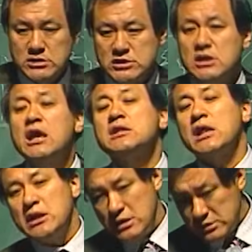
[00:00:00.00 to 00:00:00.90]
신랑
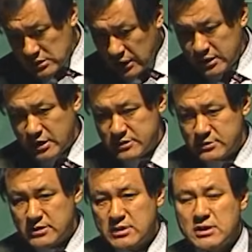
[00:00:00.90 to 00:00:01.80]
때리는 것
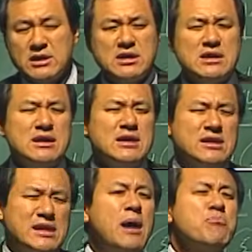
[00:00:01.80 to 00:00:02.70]

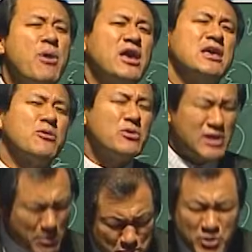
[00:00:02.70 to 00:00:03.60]
같아가지고.
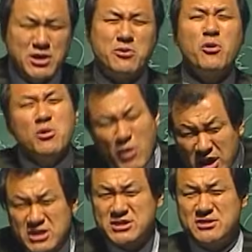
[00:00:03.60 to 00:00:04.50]
남편이,
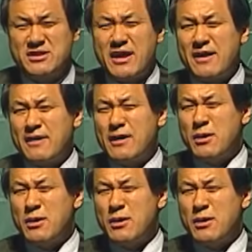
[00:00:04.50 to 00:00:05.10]
꼴배기 싫은데